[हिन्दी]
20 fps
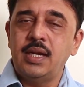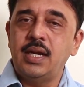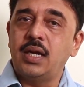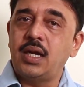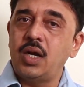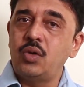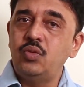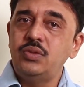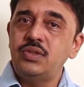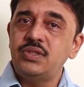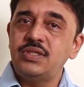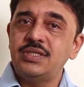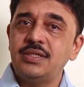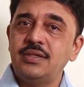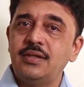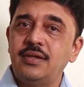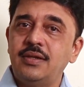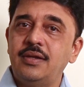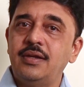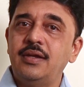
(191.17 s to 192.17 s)
अकाउंट्स
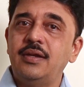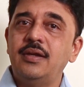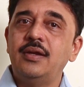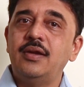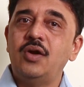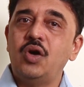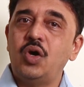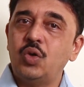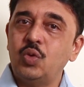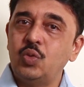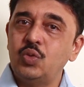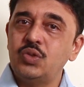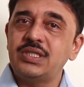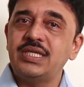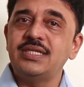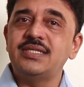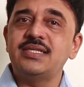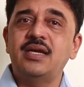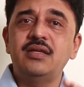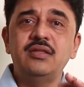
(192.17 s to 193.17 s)
और
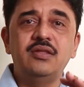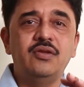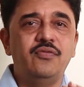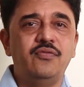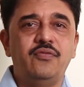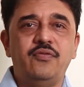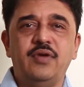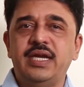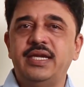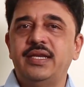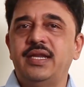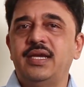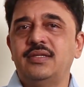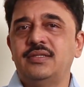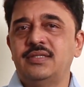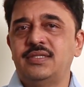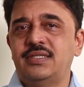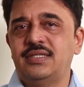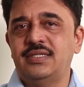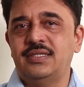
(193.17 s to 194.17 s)
उसके साथ
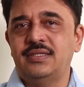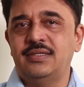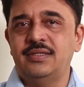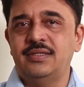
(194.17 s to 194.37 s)
फाइनेंस